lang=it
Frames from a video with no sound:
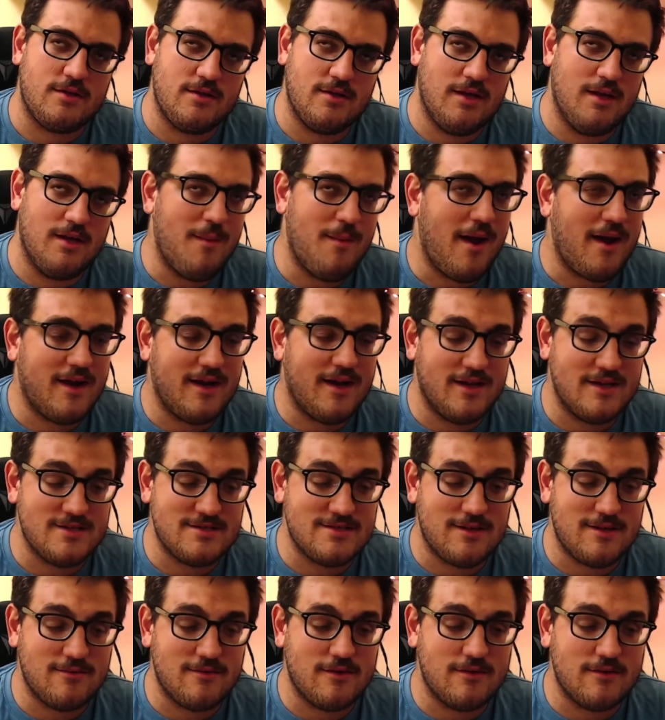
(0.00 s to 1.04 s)
le macchine
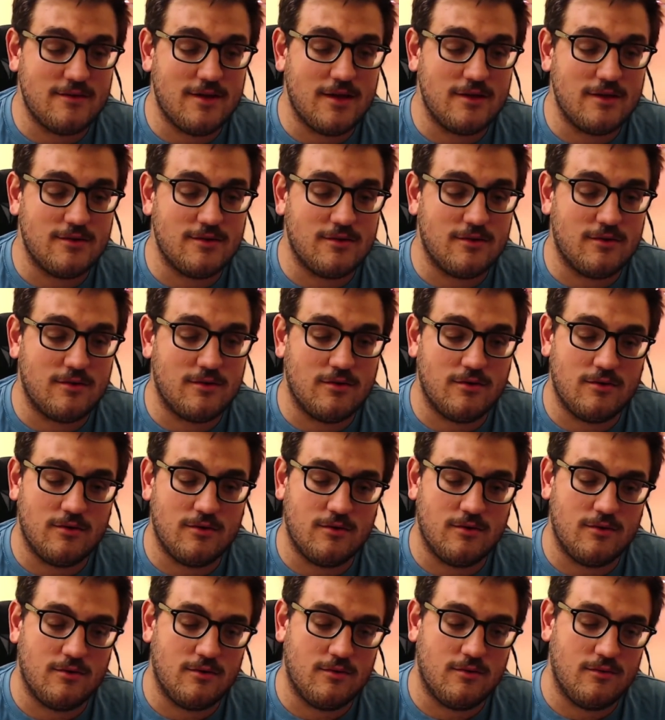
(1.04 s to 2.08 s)
stanno
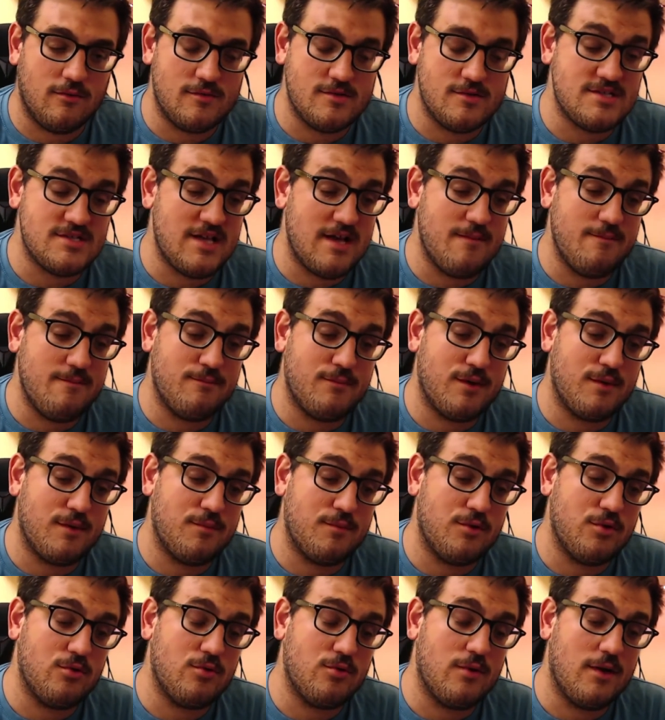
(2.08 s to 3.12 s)
andando sempre
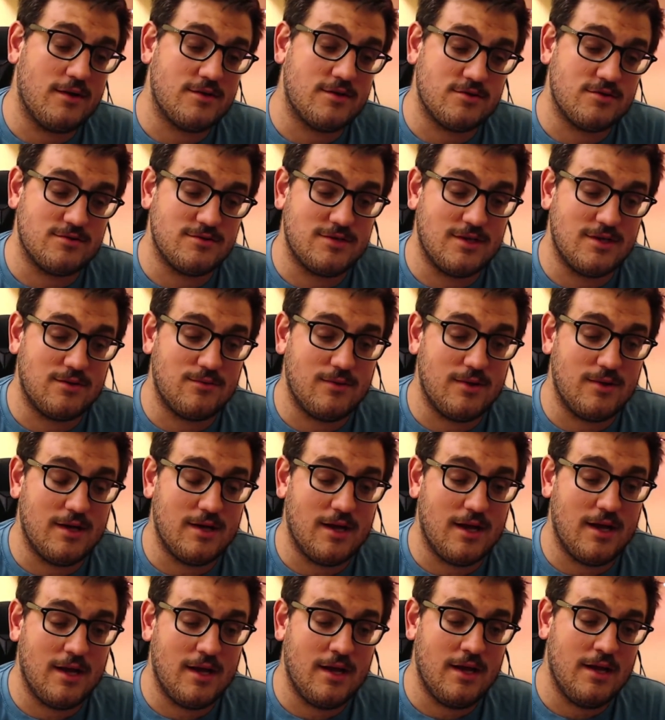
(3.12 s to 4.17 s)
più a
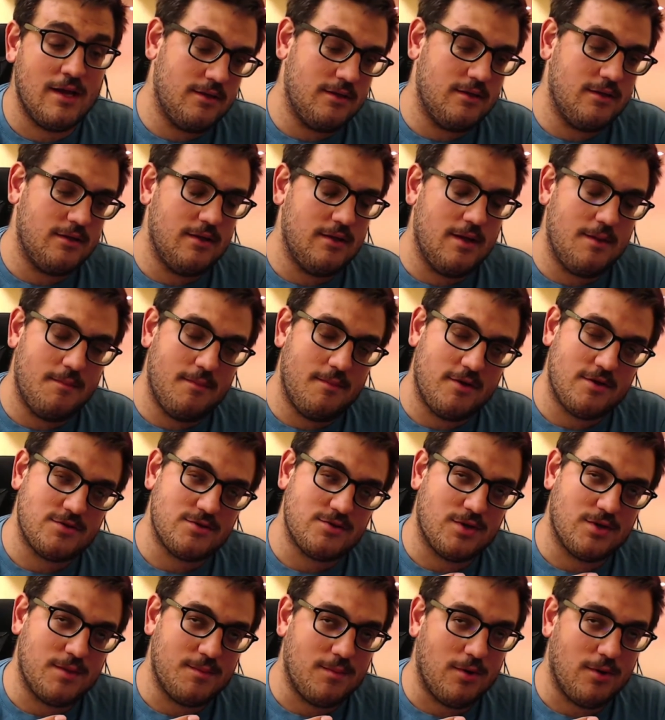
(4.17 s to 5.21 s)
sostituire le
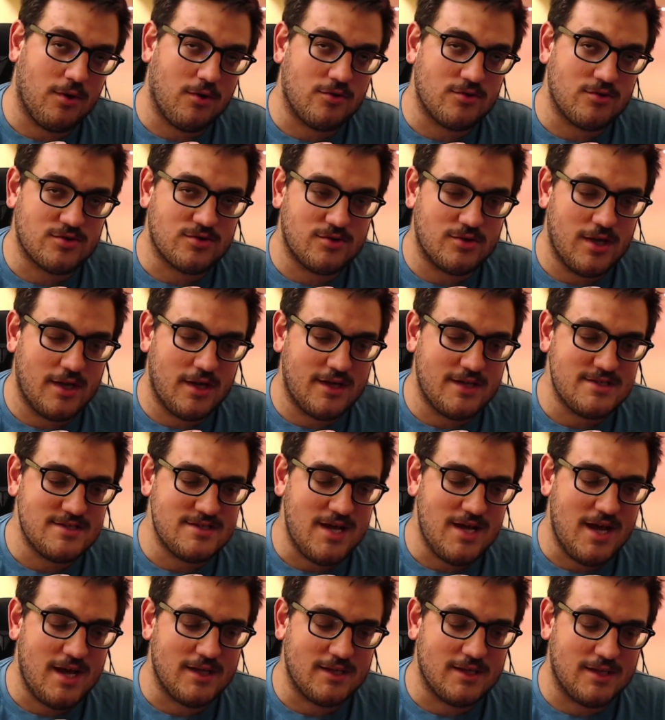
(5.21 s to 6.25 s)
persone poco
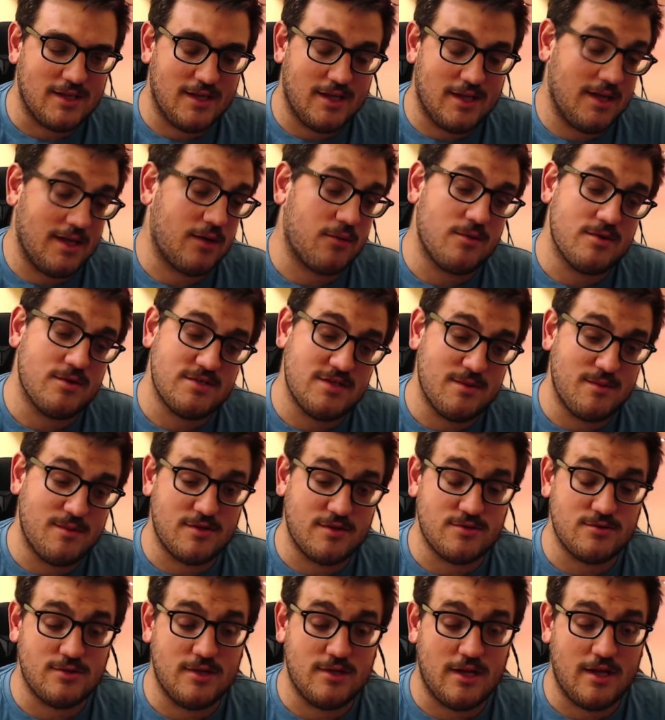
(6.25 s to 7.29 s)
scolarizzate e queste
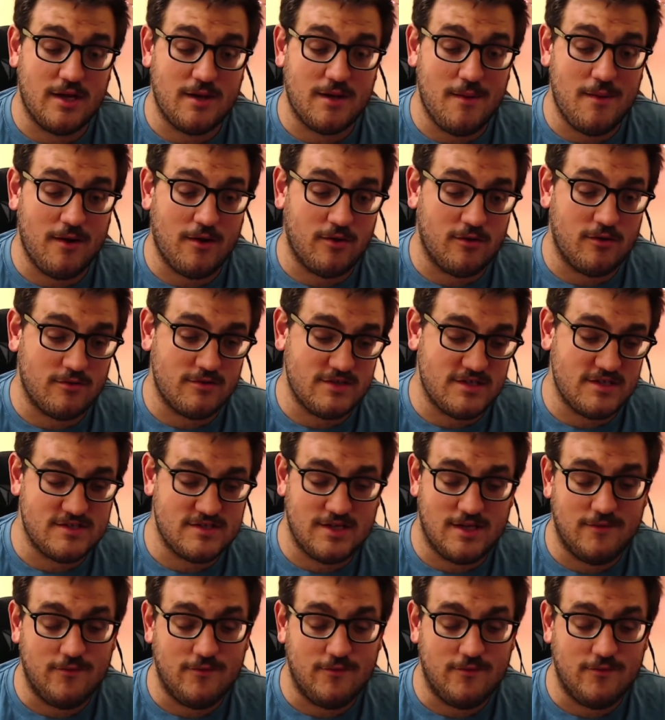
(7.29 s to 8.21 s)
persone rimangono senza